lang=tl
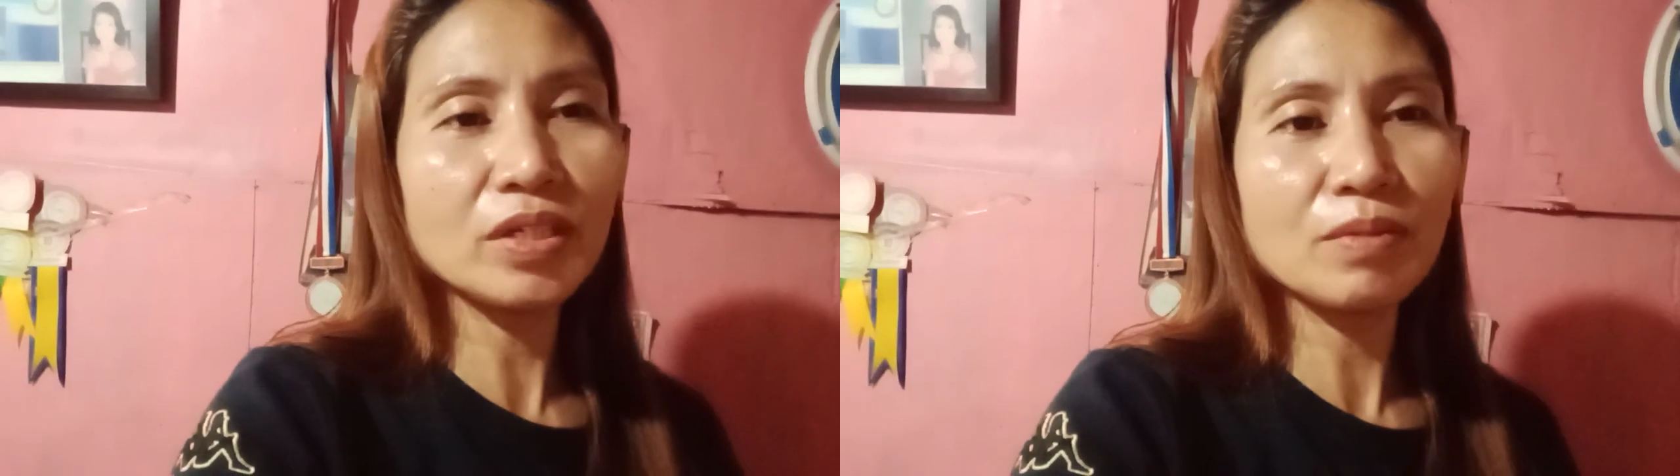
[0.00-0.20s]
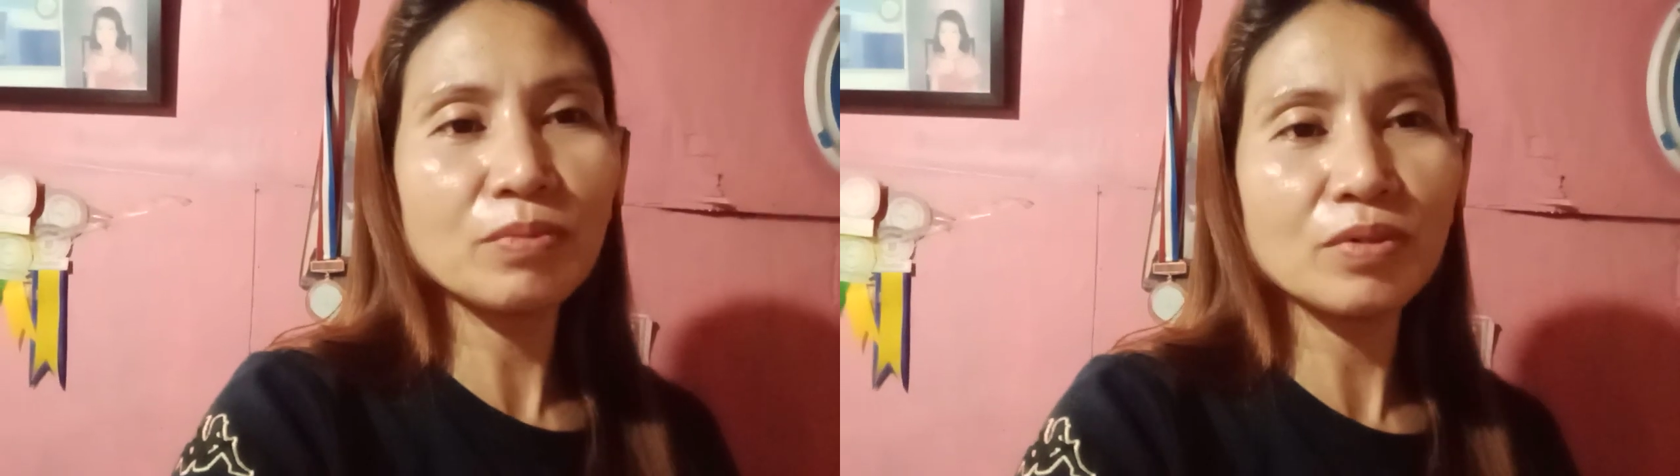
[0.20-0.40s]

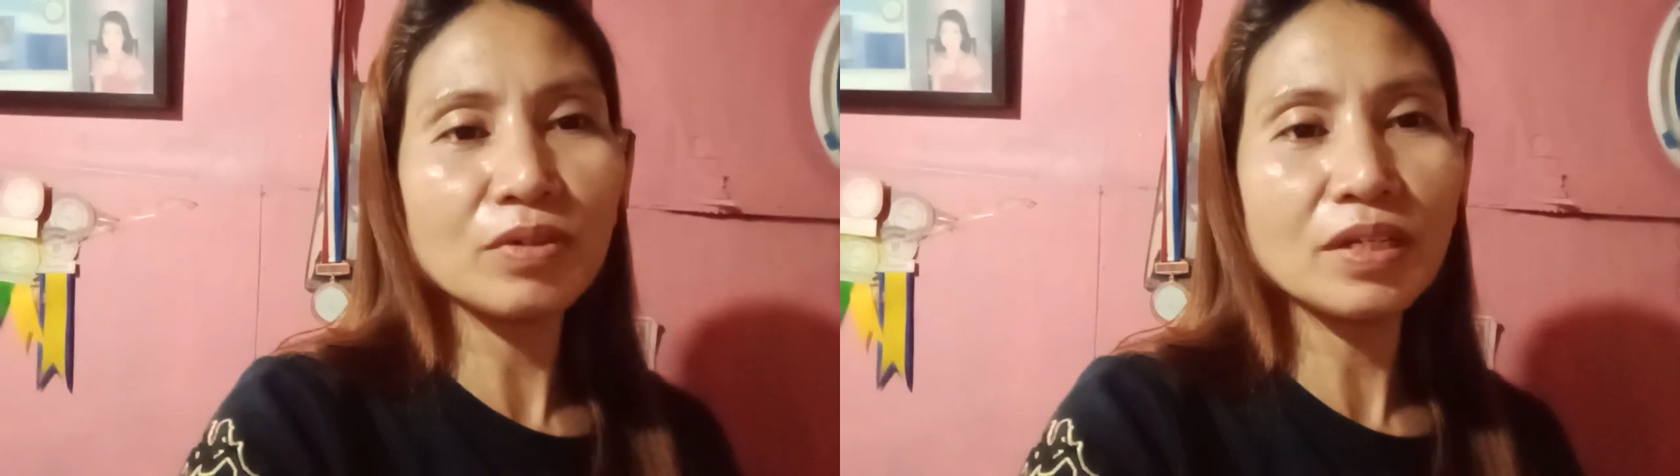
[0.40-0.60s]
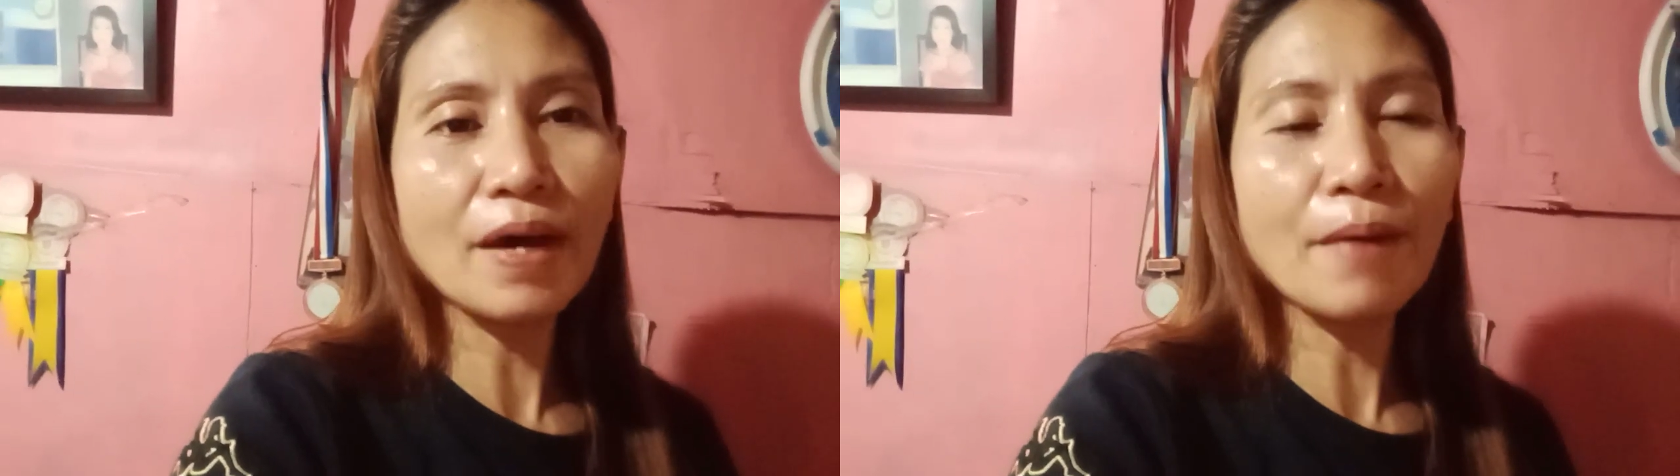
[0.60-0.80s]

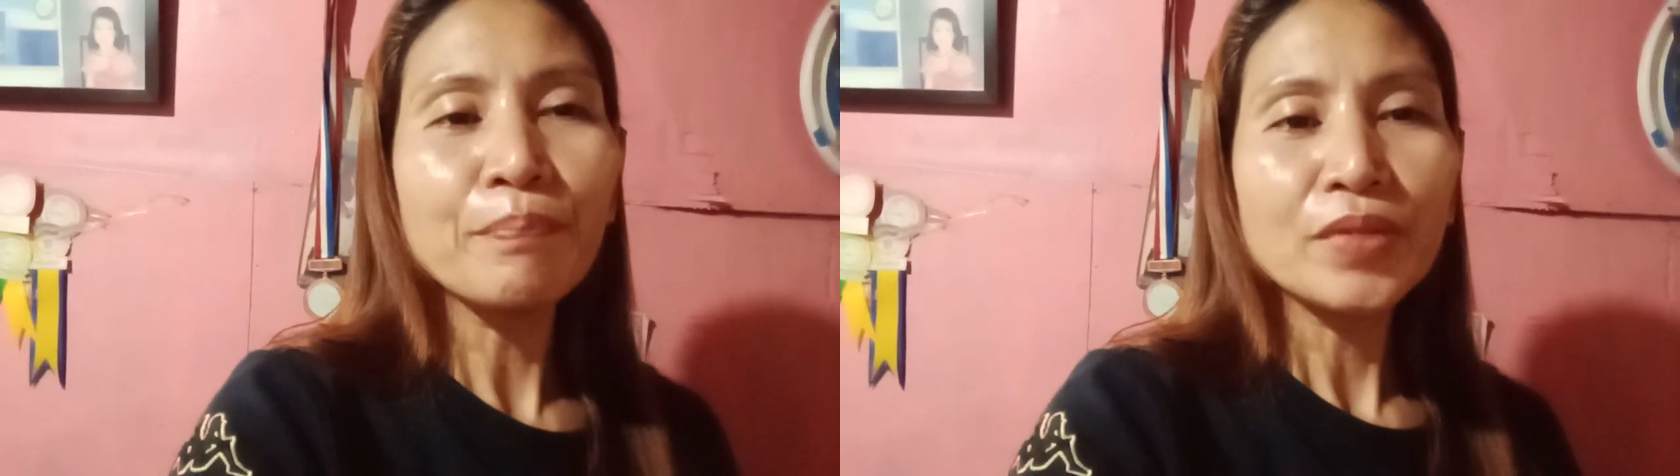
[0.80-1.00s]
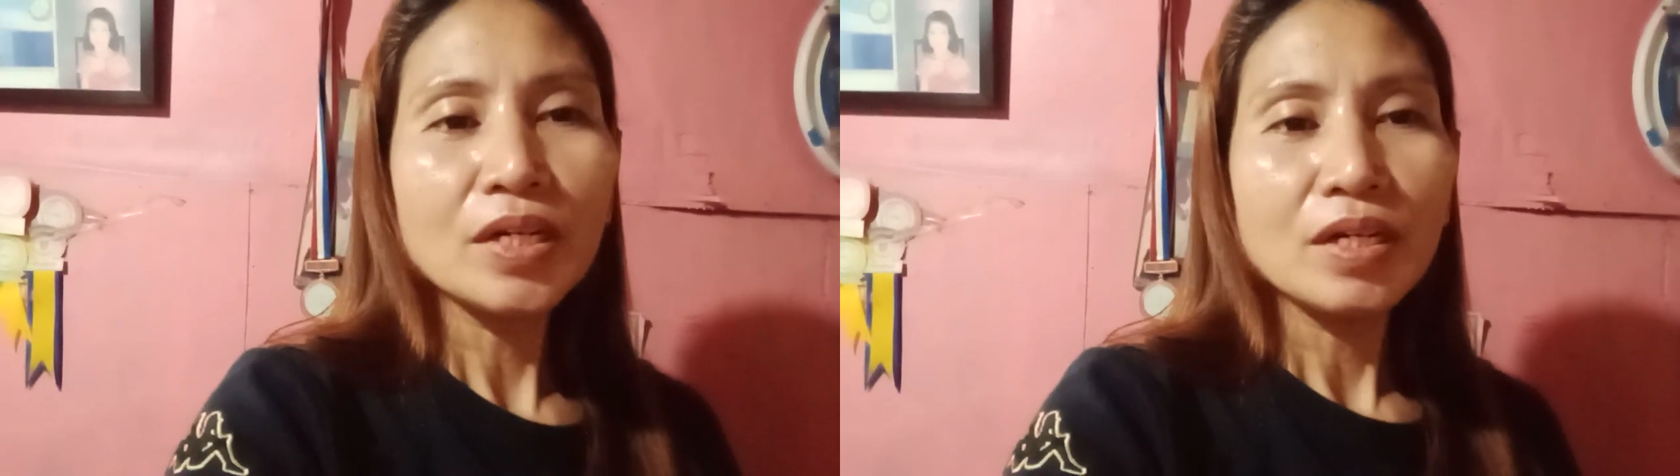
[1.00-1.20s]
nabulol na
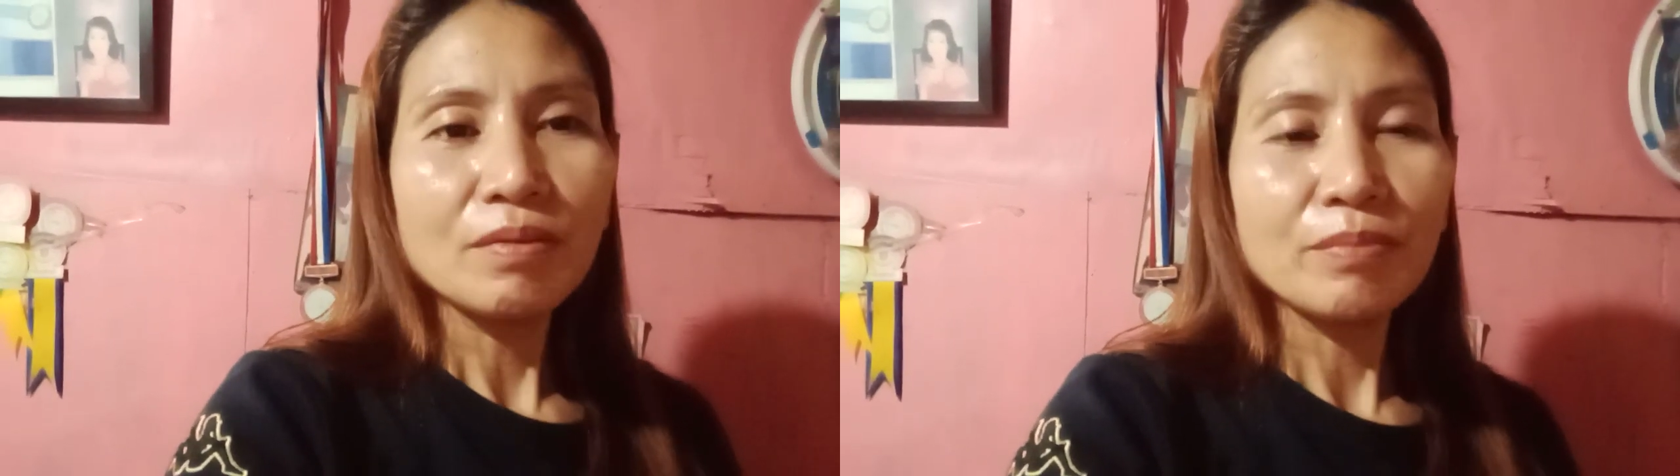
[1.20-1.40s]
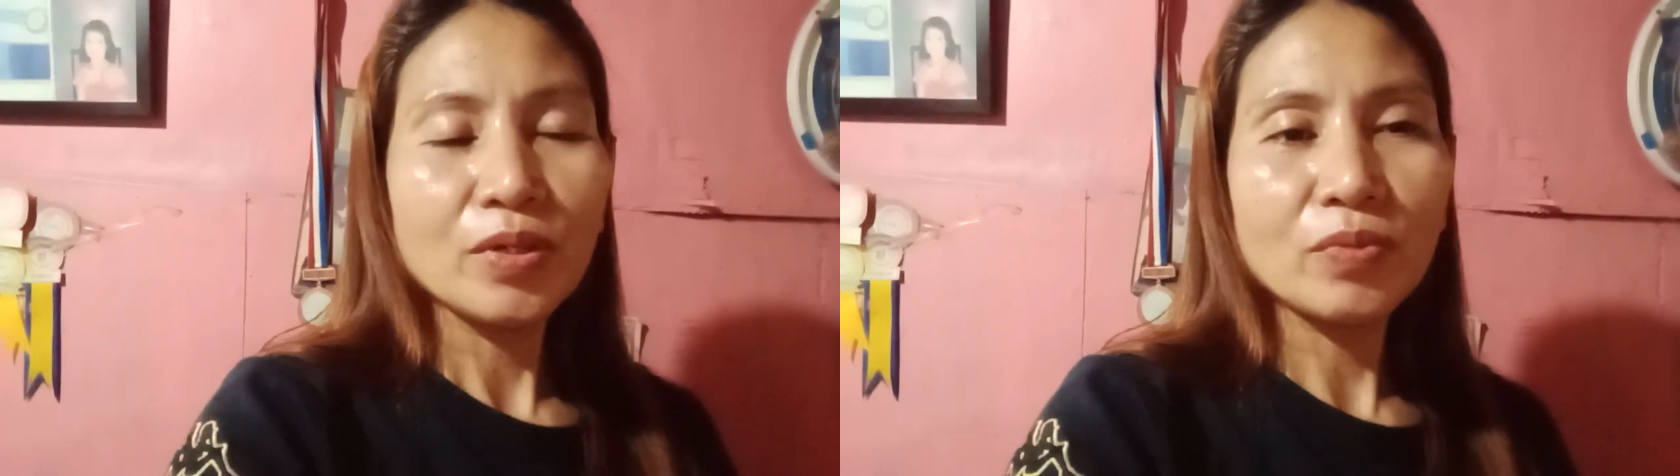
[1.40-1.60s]

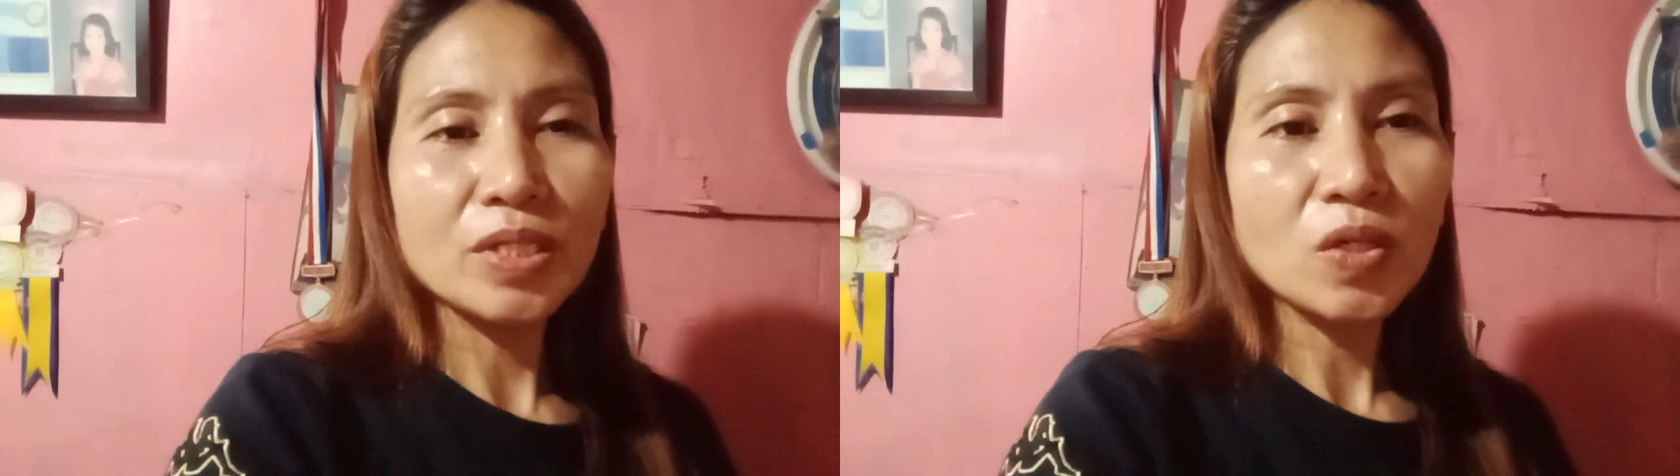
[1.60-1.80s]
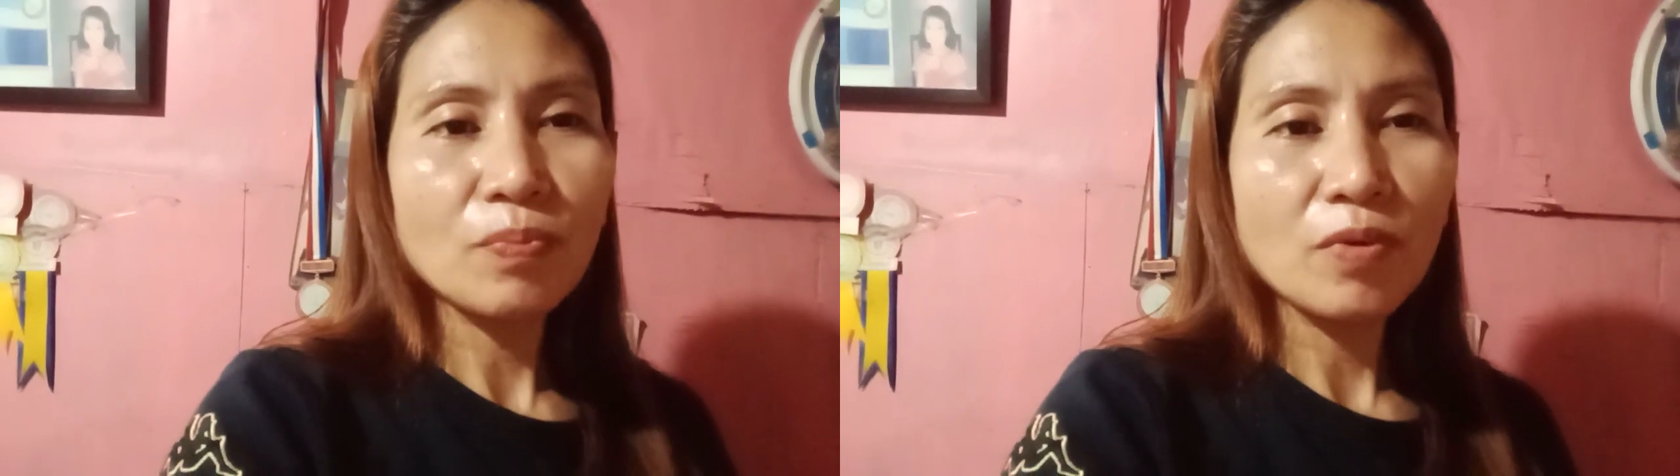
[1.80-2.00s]

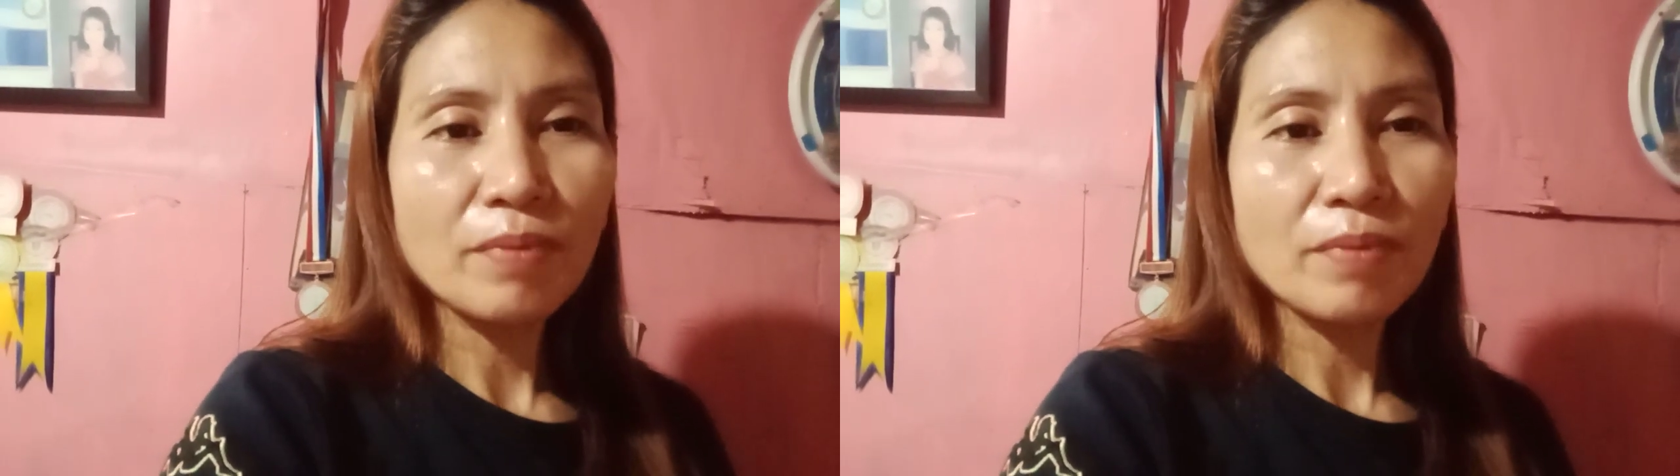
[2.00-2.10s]
viewers ko po.